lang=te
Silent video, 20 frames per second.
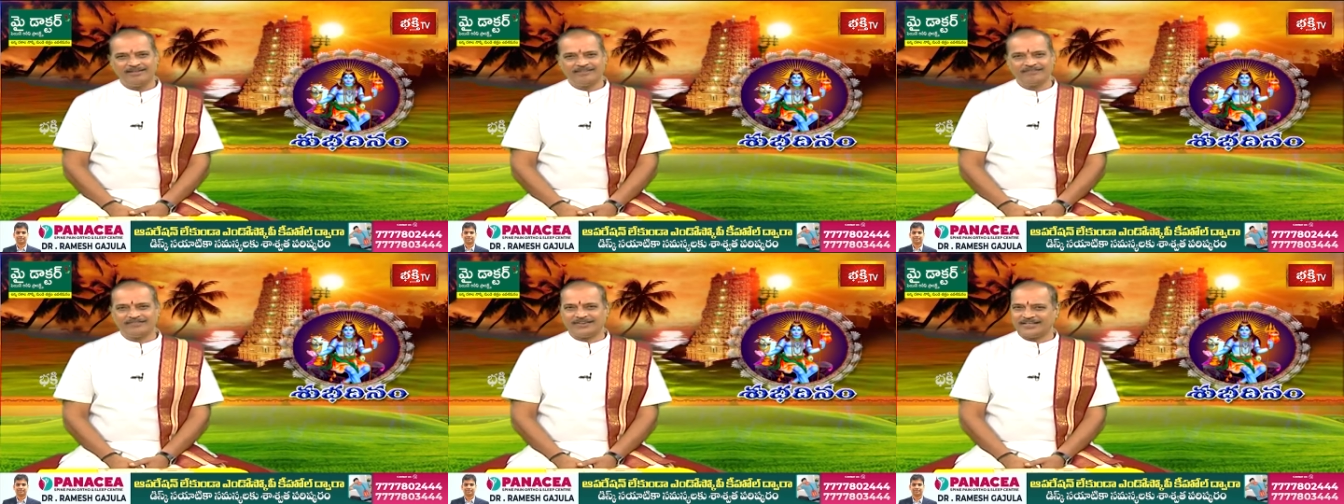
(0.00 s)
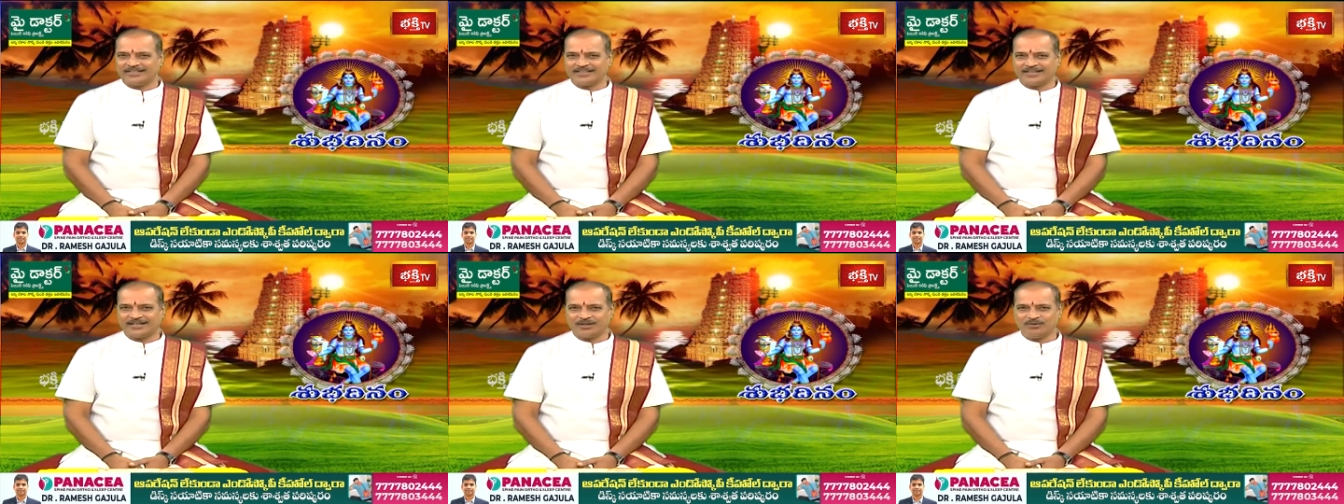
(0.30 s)

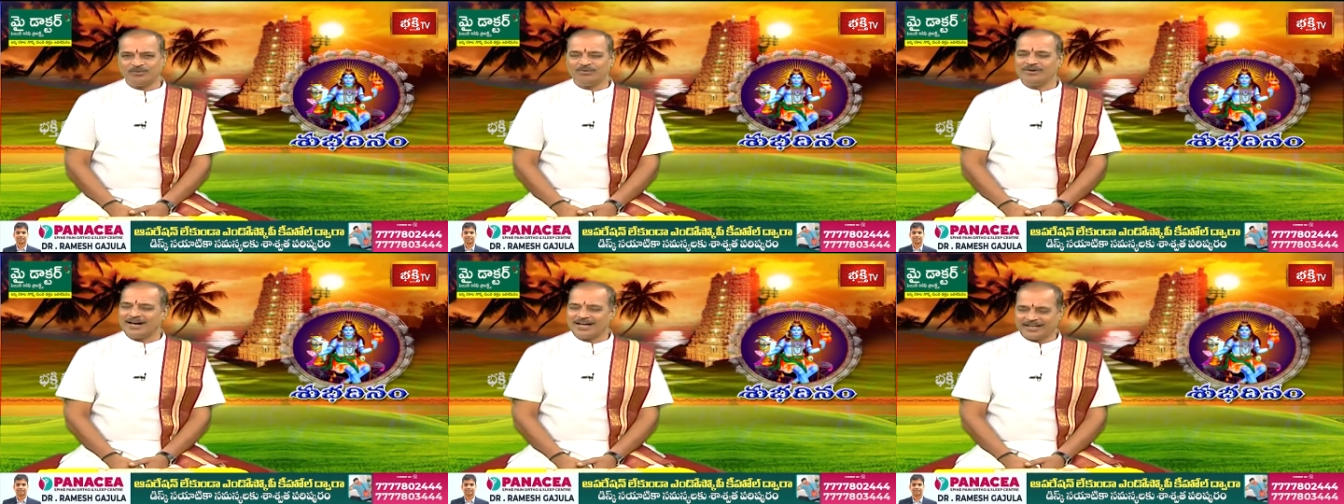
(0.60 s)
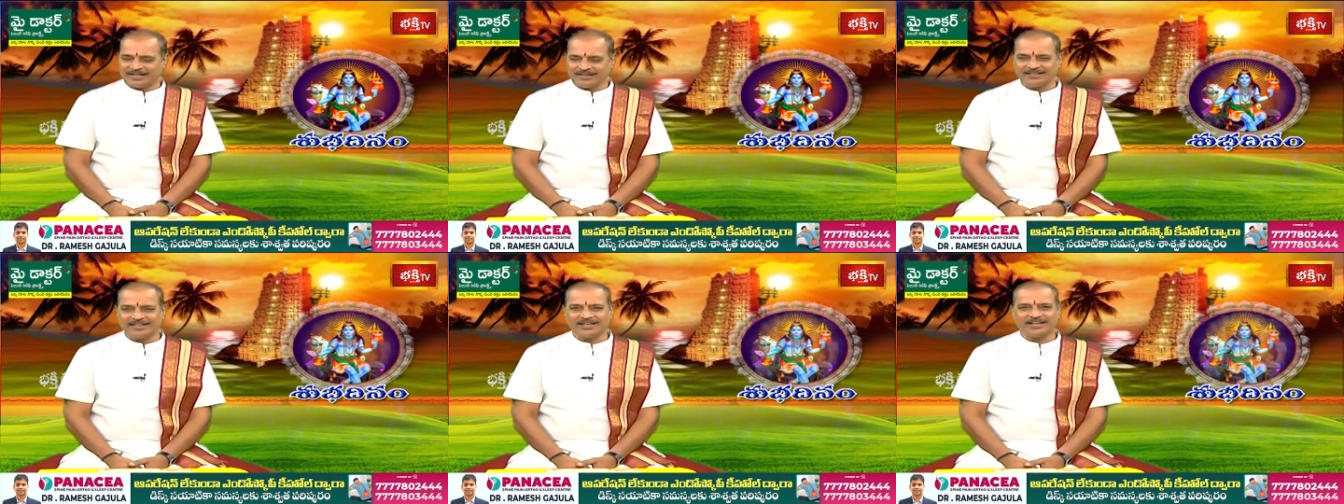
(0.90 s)
వేదికను
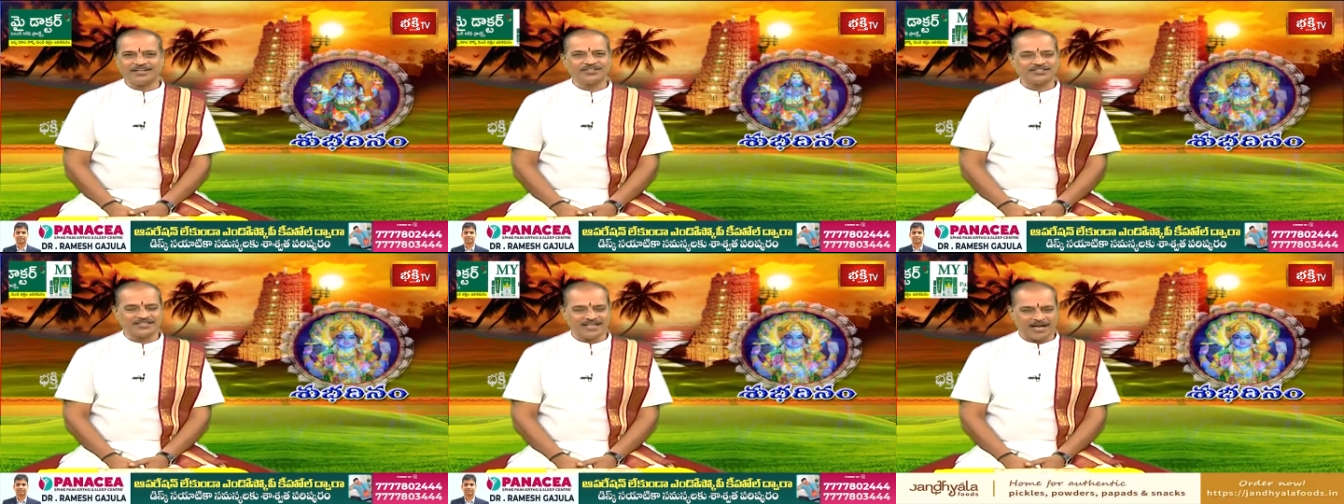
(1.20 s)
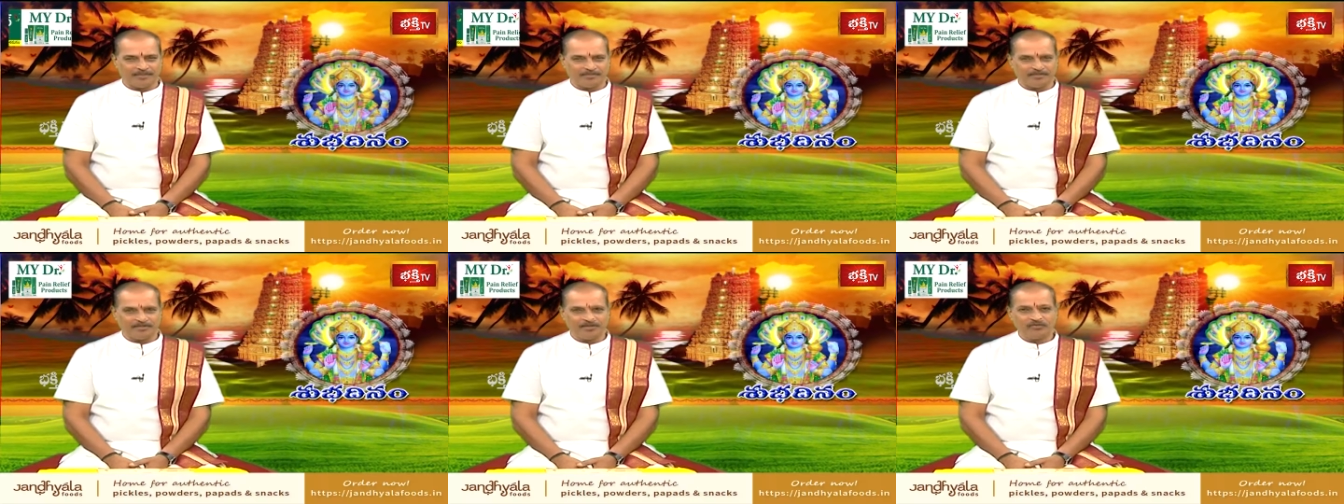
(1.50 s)

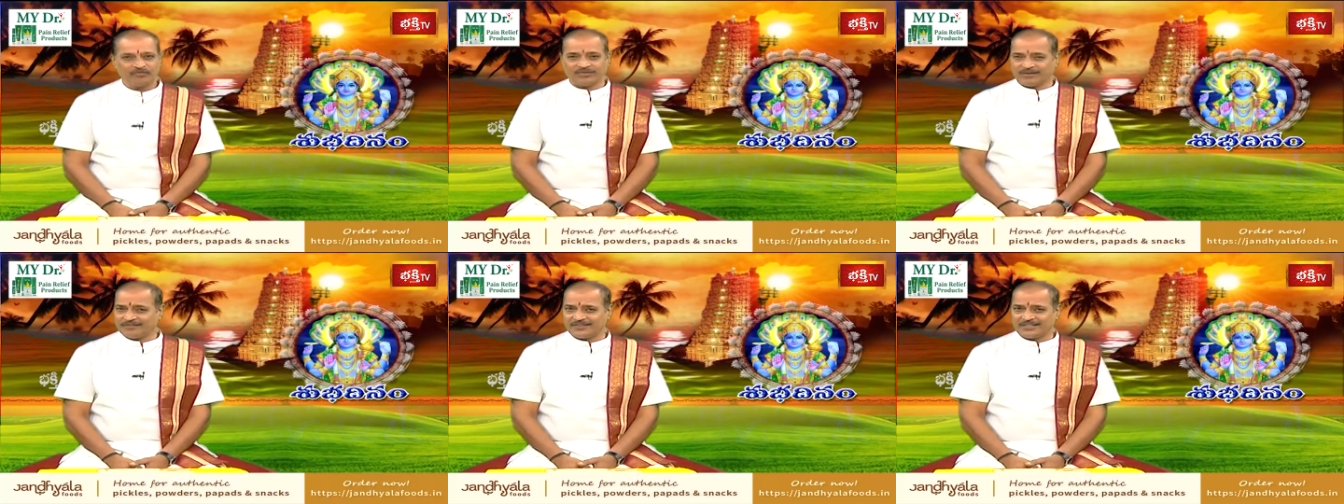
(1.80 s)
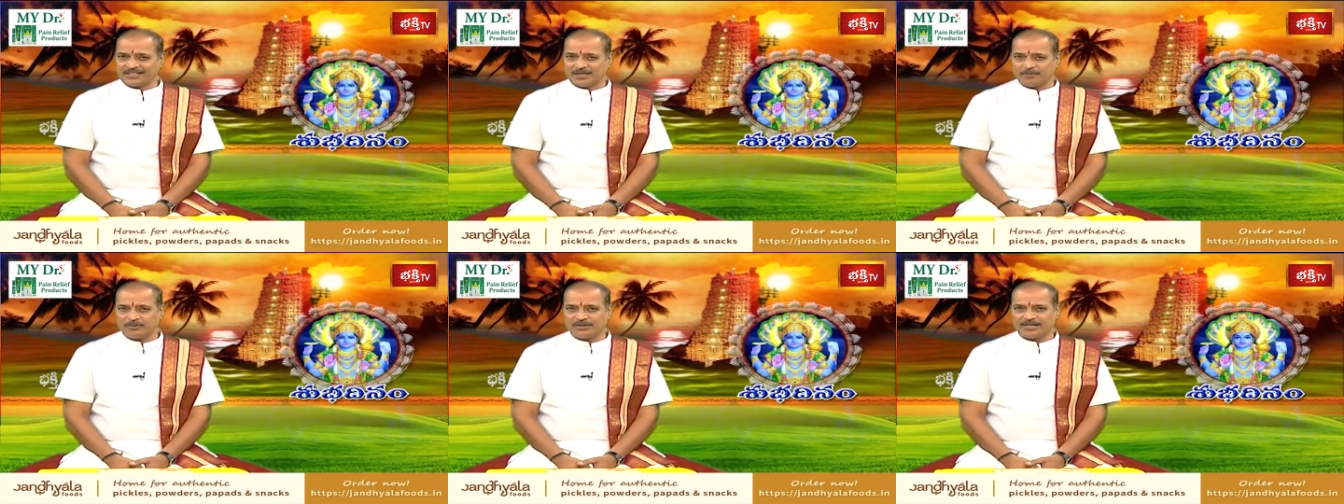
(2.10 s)
అలంకరిస్తాం
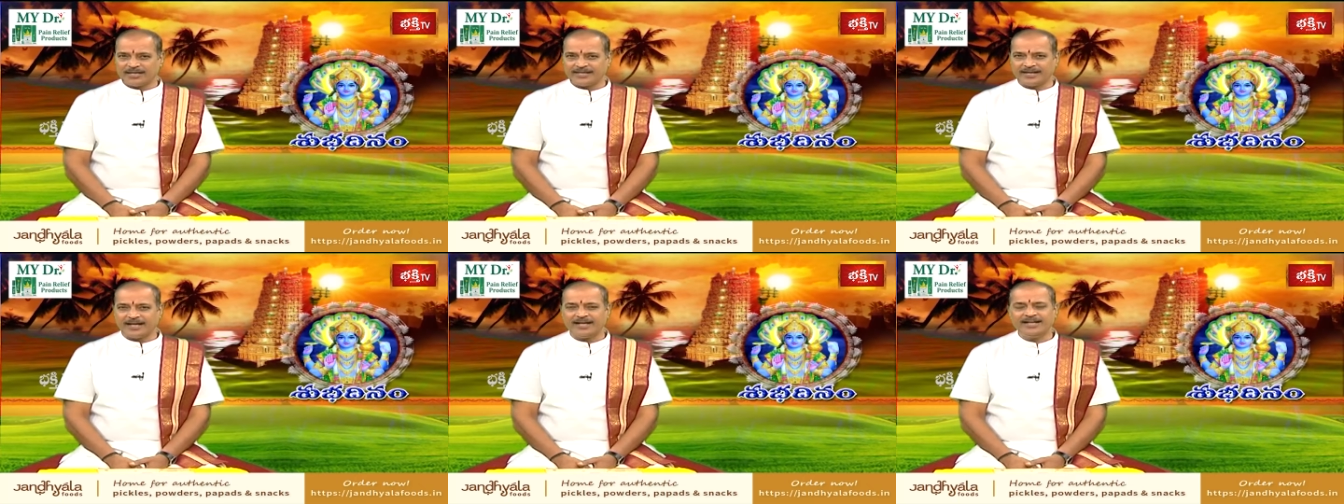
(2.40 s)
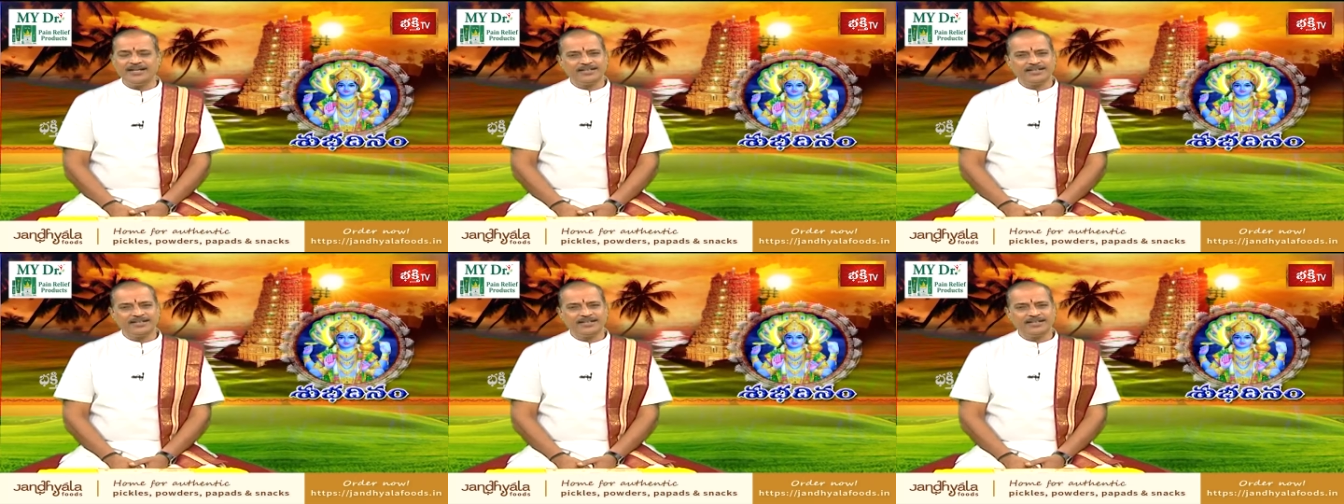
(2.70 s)
వివిధములైన